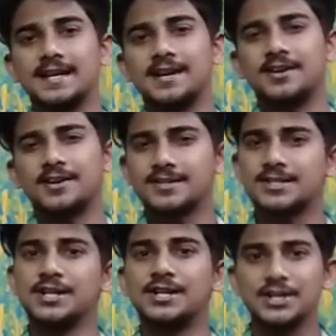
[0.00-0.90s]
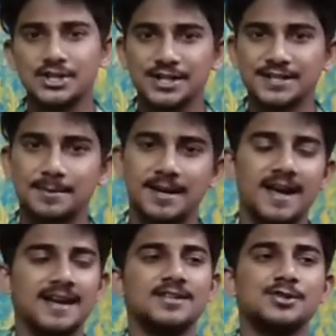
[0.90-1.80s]
इंटरेस्टिंग टी शर्ट्स बनाए
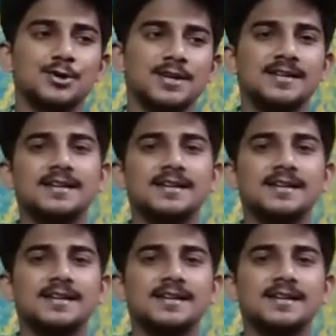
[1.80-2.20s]
हैं जो कि